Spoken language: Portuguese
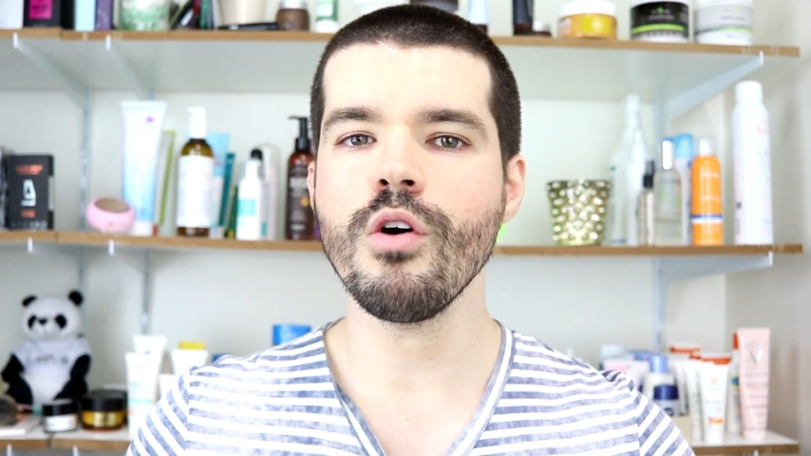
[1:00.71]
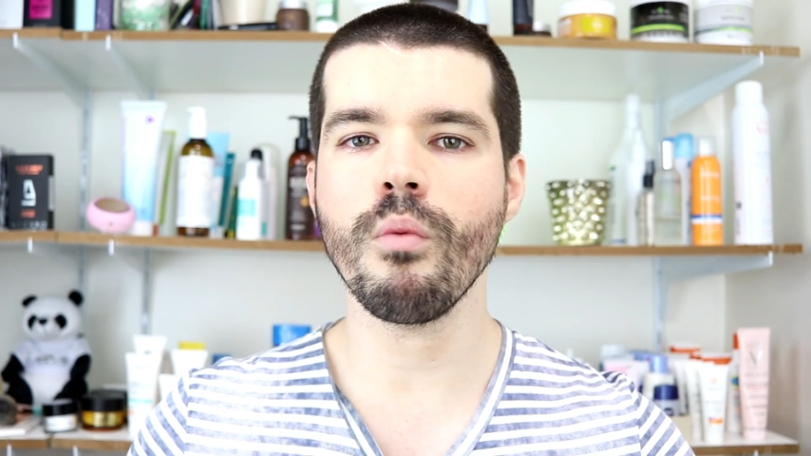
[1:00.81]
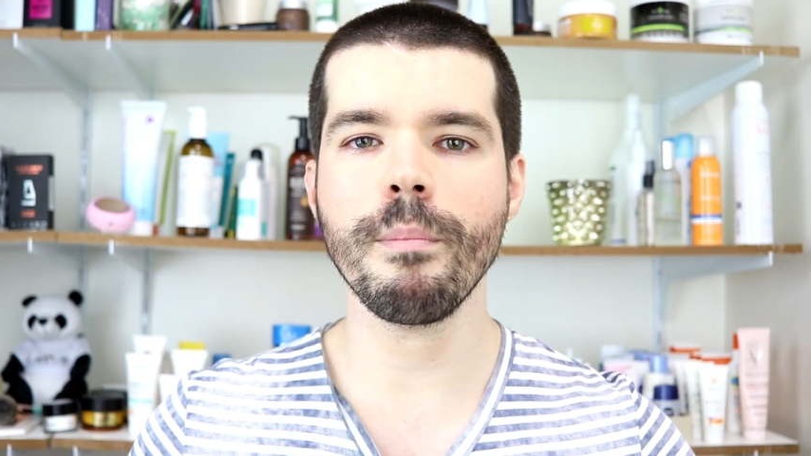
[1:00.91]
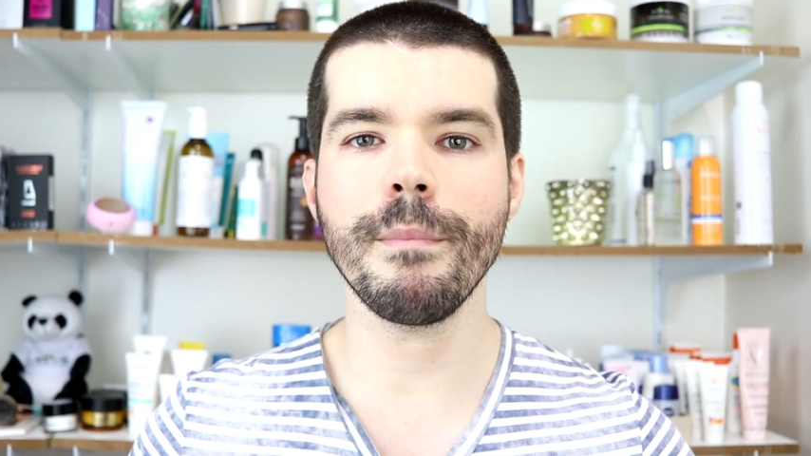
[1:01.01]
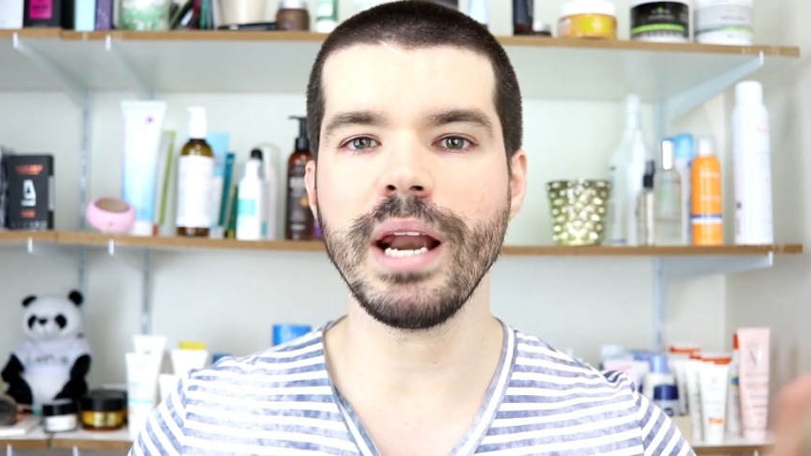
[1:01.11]

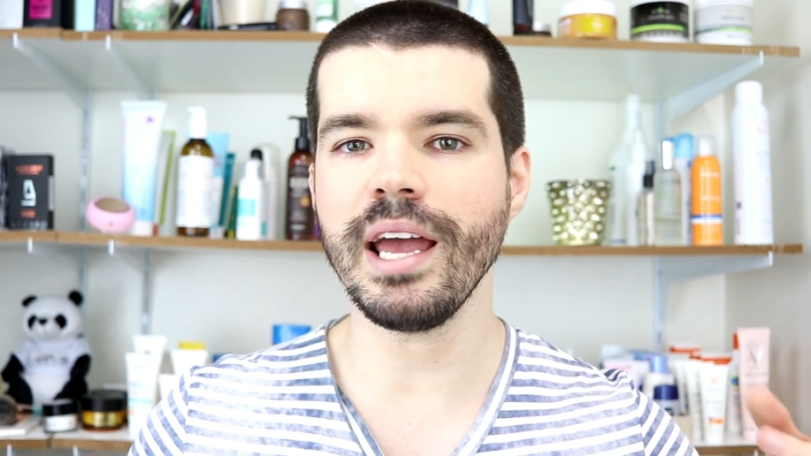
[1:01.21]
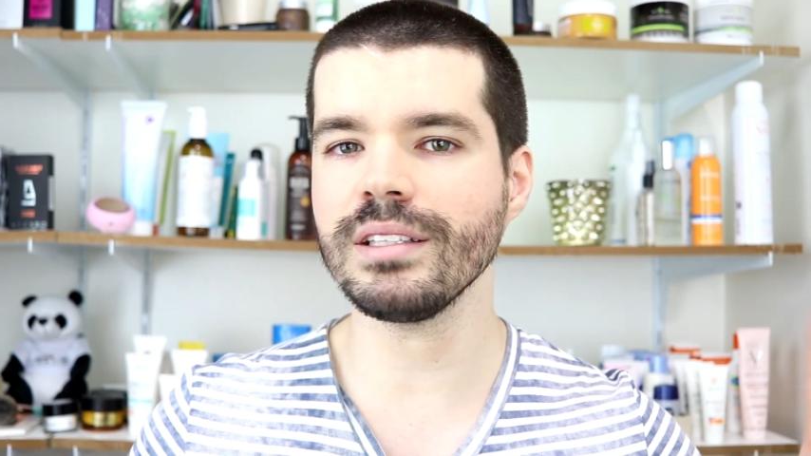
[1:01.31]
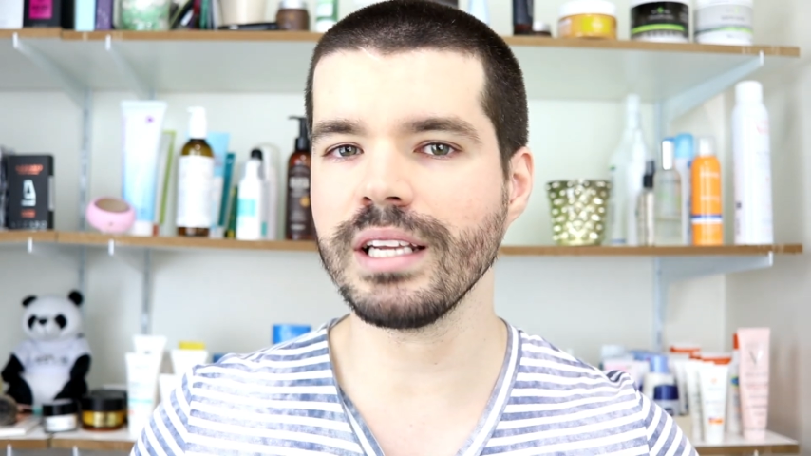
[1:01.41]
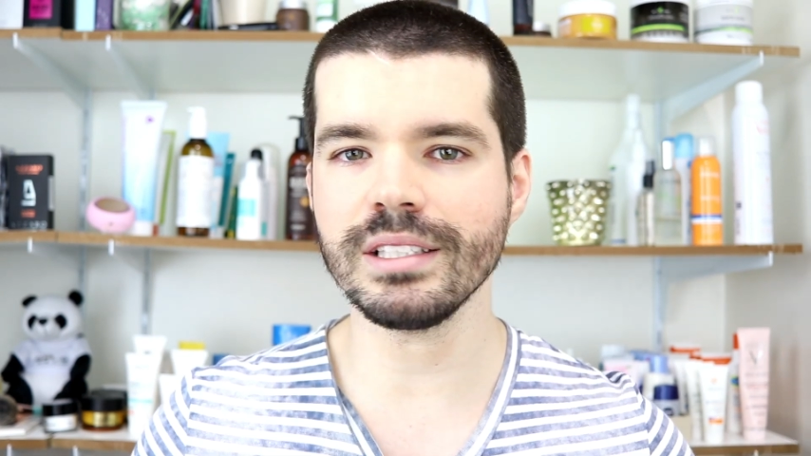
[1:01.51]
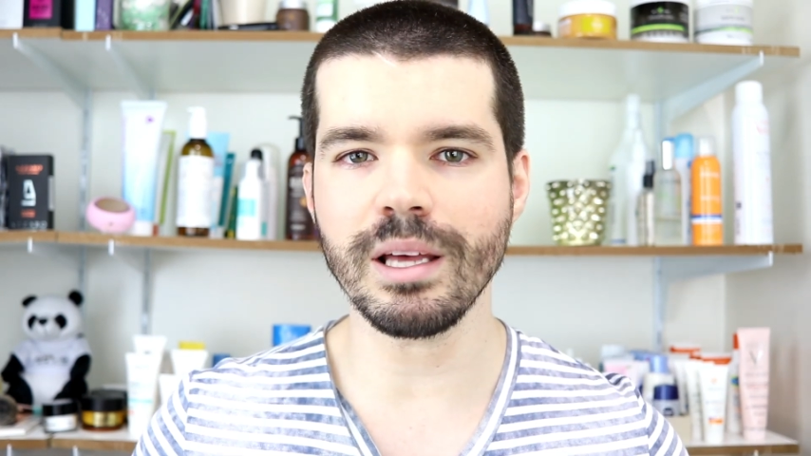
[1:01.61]
um
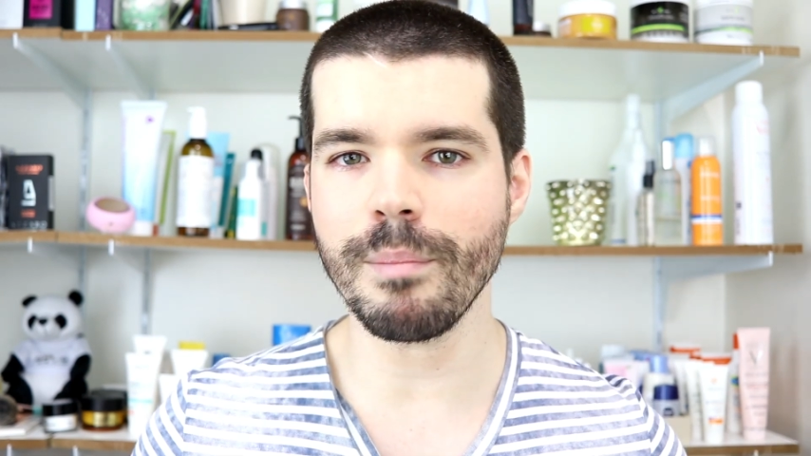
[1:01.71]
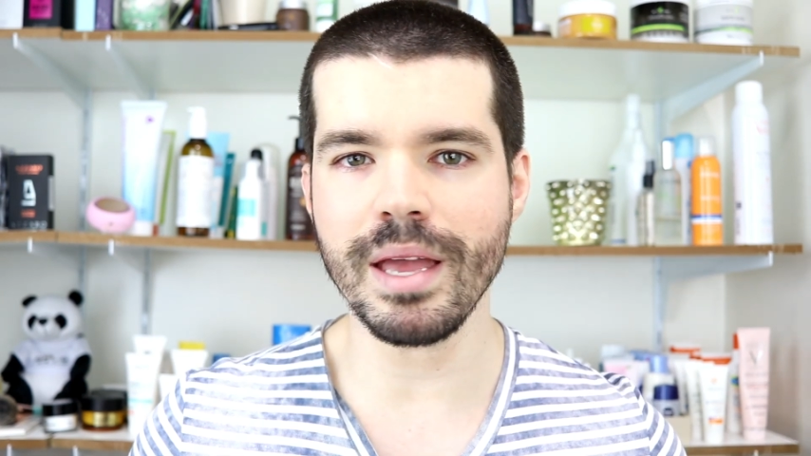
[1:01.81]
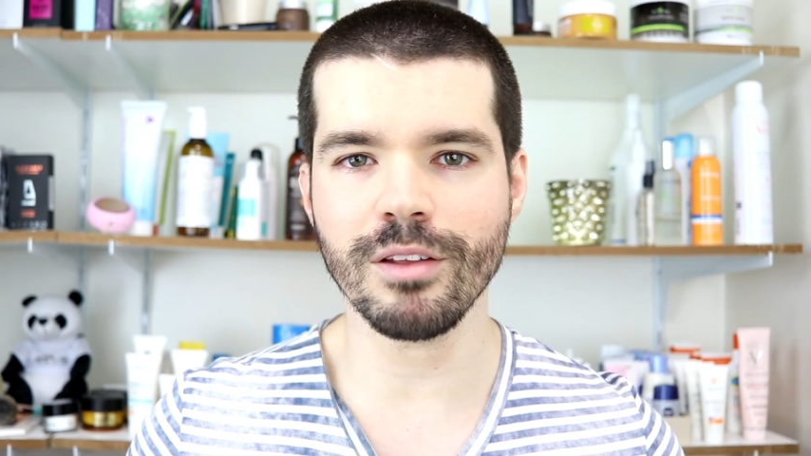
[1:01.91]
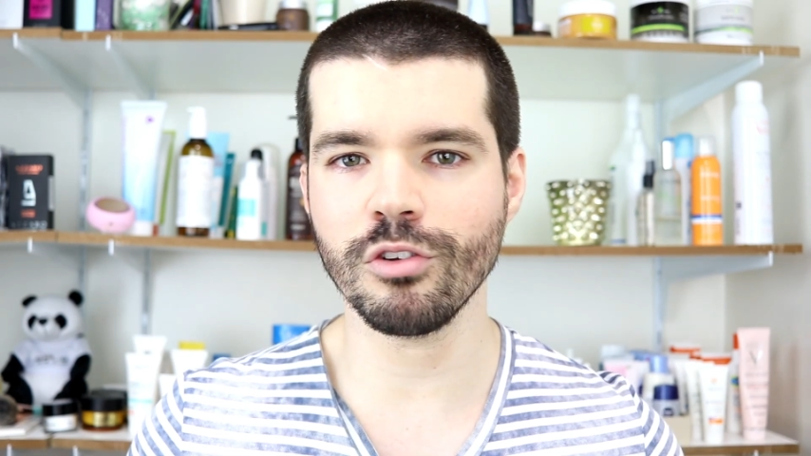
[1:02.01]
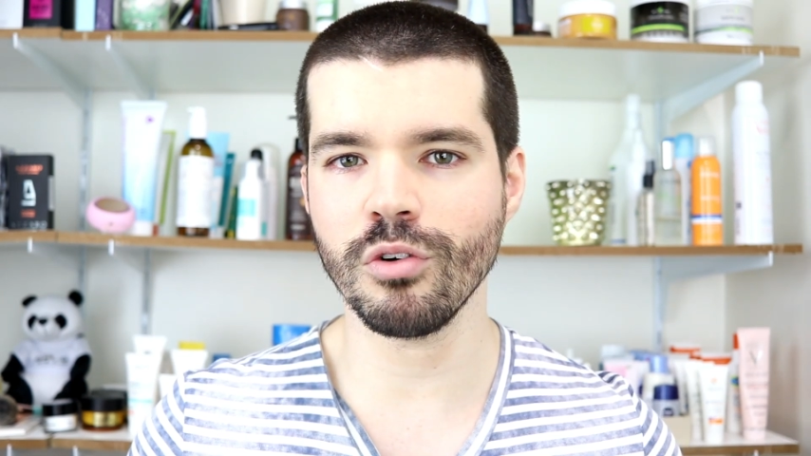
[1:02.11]

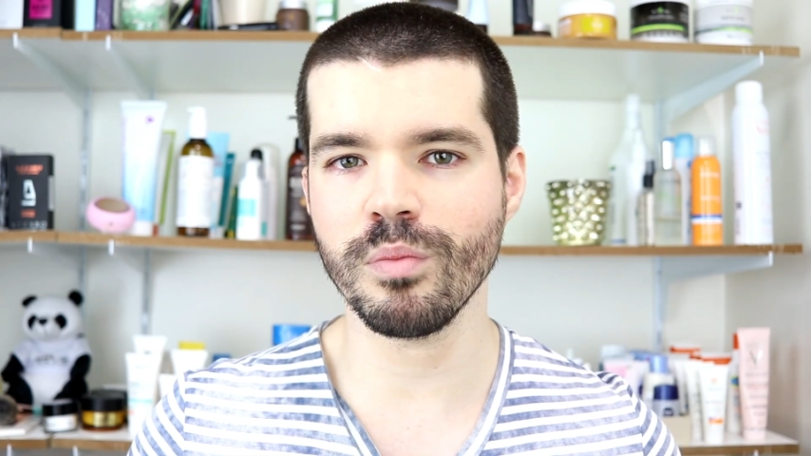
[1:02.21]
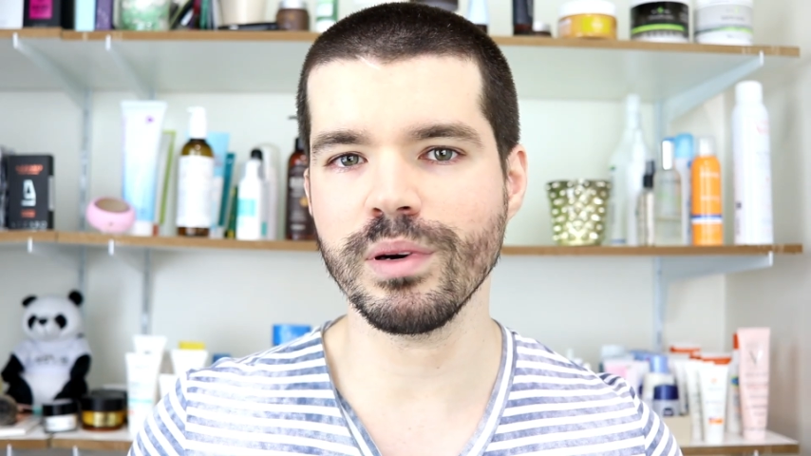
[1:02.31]
pré-tratamento,